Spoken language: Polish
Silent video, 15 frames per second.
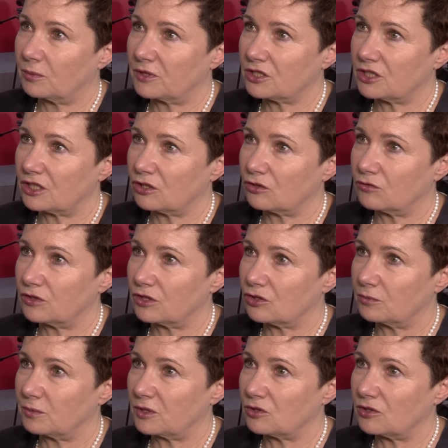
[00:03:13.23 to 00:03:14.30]
Pierwszy raz od
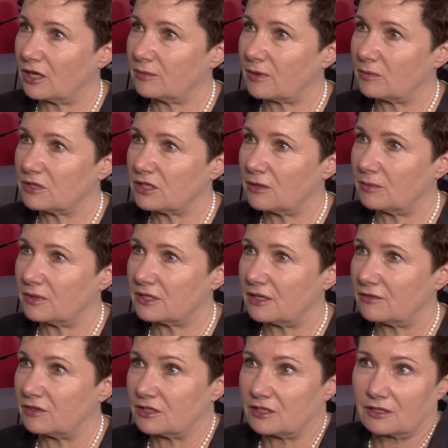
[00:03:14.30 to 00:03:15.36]
25 lat mamy Sejm bez
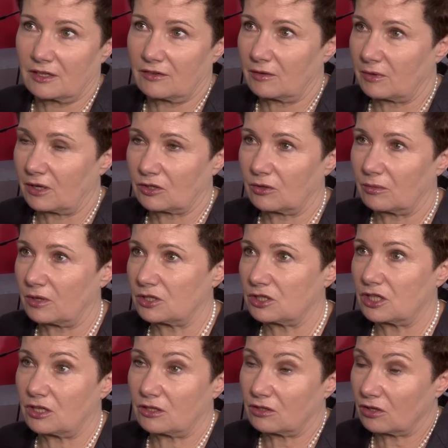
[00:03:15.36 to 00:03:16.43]
lewicy. Nie wiem, jak to
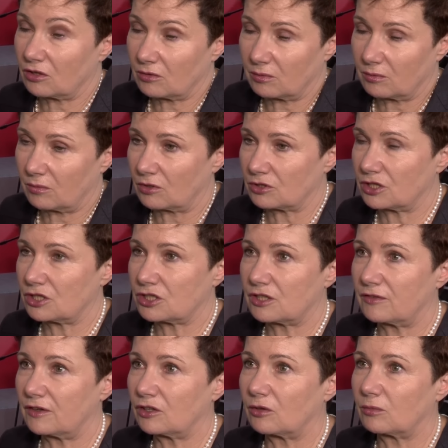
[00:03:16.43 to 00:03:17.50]
będzie. No, może
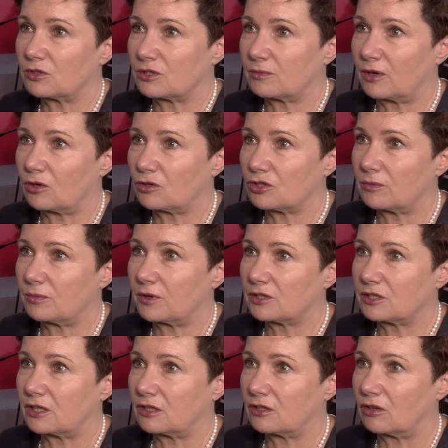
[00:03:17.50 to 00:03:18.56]
jeszcze wyjdą, może mają
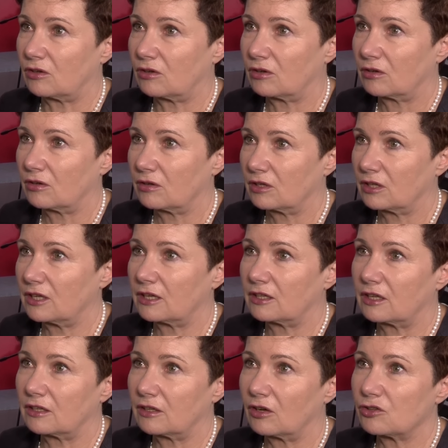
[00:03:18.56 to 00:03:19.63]
8%, no. I
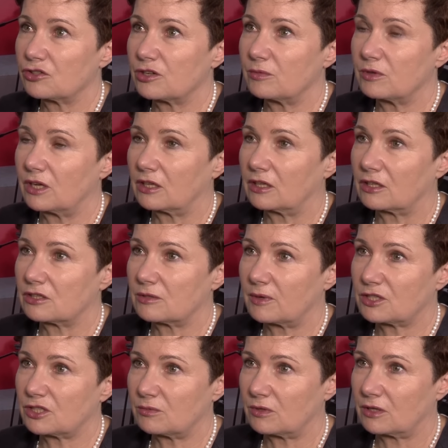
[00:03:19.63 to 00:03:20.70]
1, 8 i
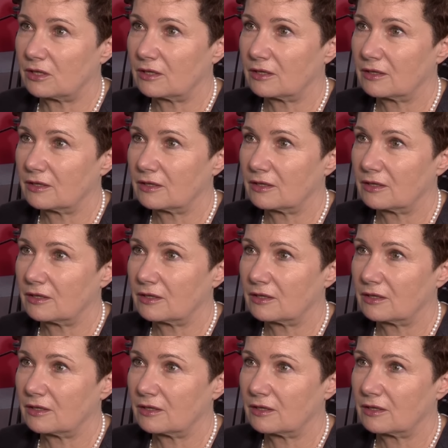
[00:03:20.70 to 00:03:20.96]
zobaczymy.